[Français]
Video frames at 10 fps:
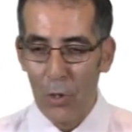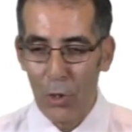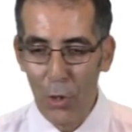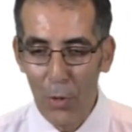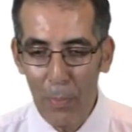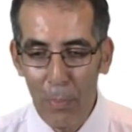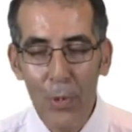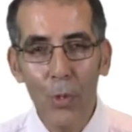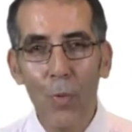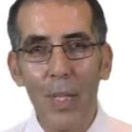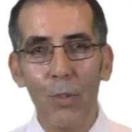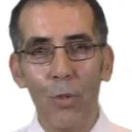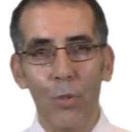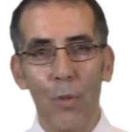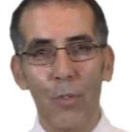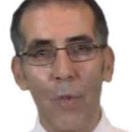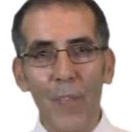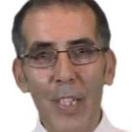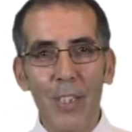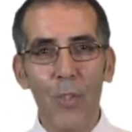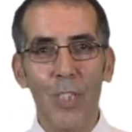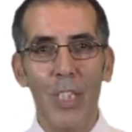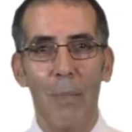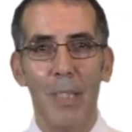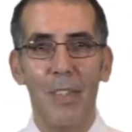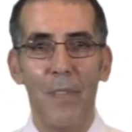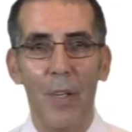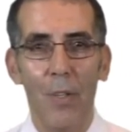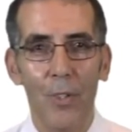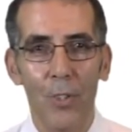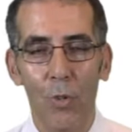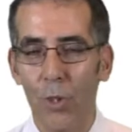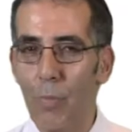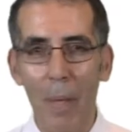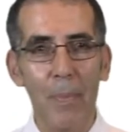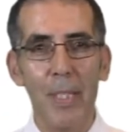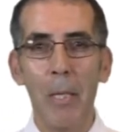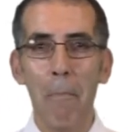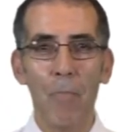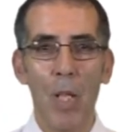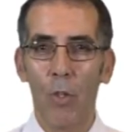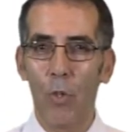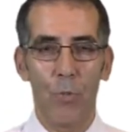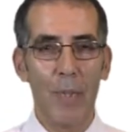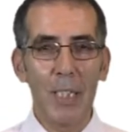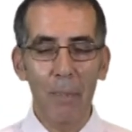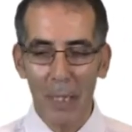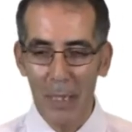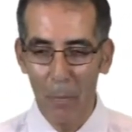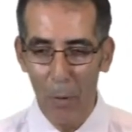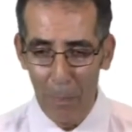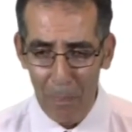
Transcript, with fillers: J'ai besoin de, faire sentir ma différence quand je m'habille, quand je m'exprime.